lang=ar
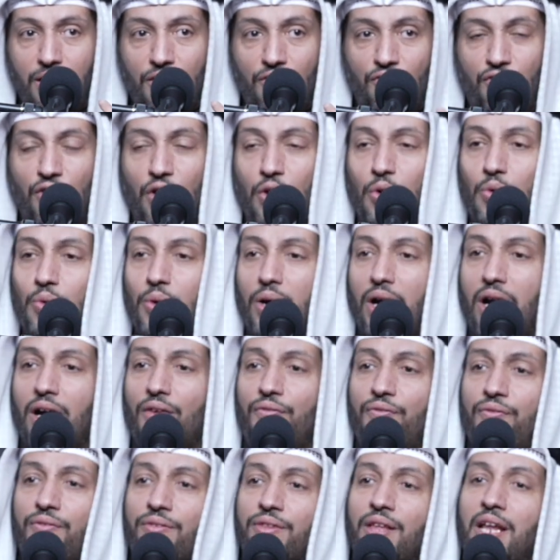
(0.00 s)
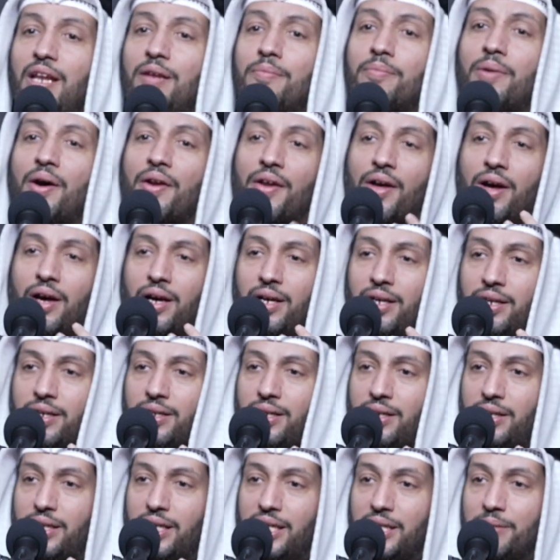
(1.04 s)
فهو أفضل
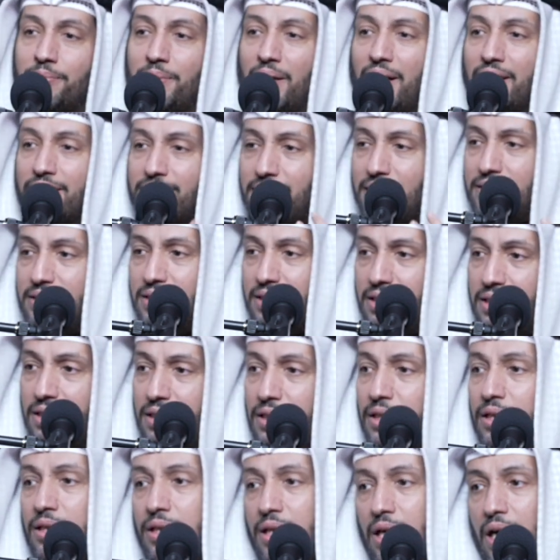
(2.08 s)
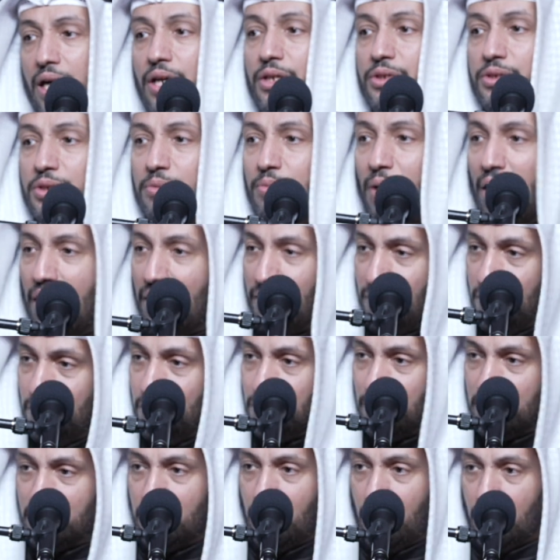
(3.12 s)
مراحل عبادته لله سبحانه
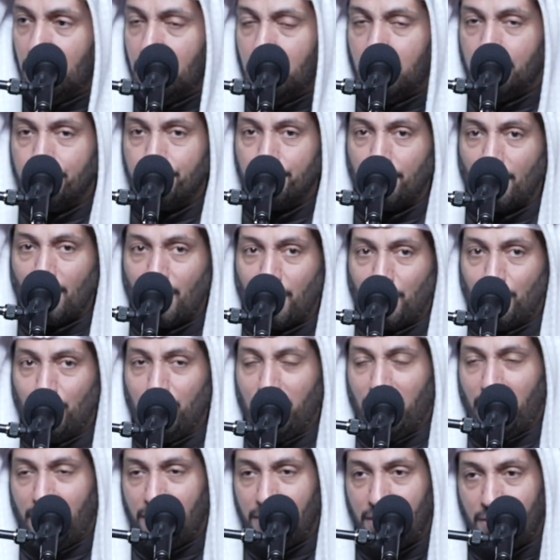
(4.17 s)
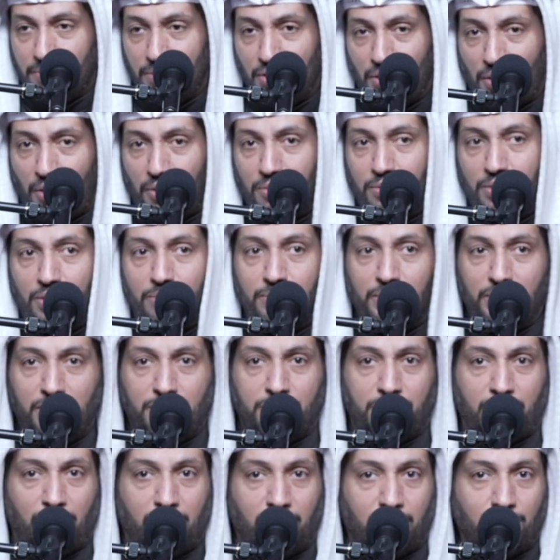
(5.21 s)
وتعالى روي عن أمير المؤمنين
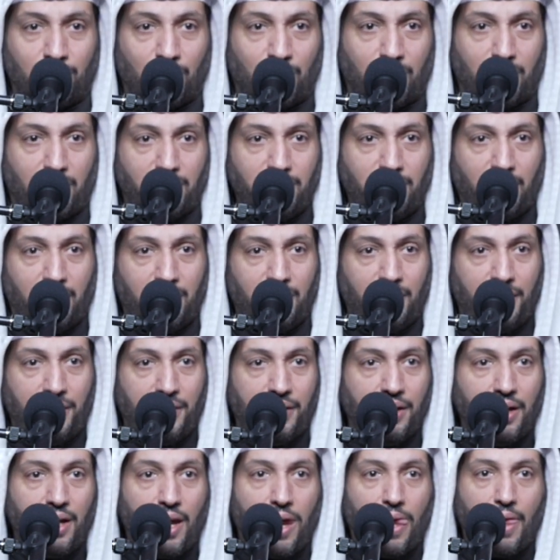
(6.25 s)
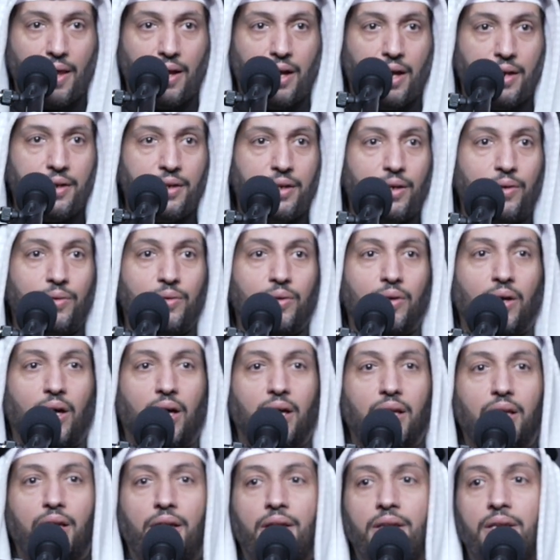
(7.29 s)
سلام الله عليه أنه
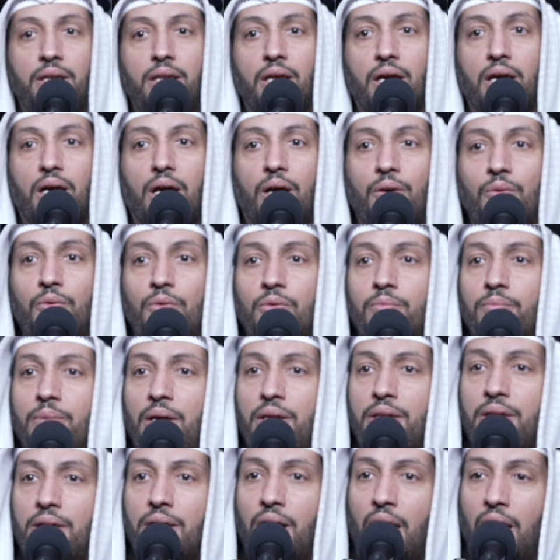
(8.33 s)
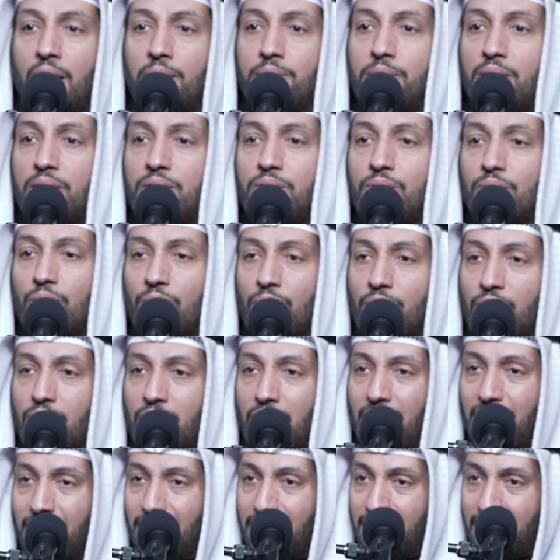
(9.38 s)
قال إن قوما عبدوا
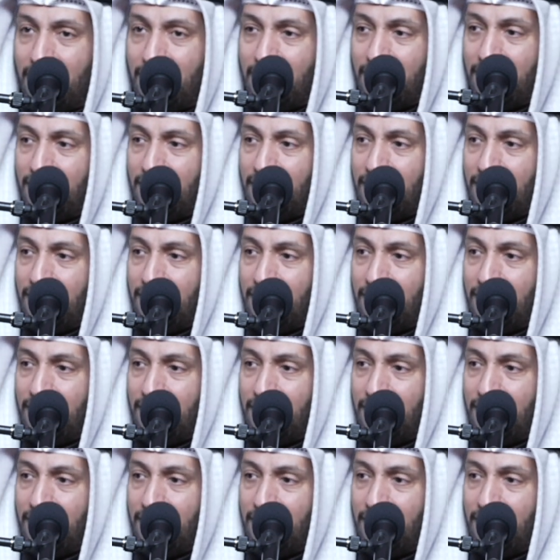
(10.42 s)
الله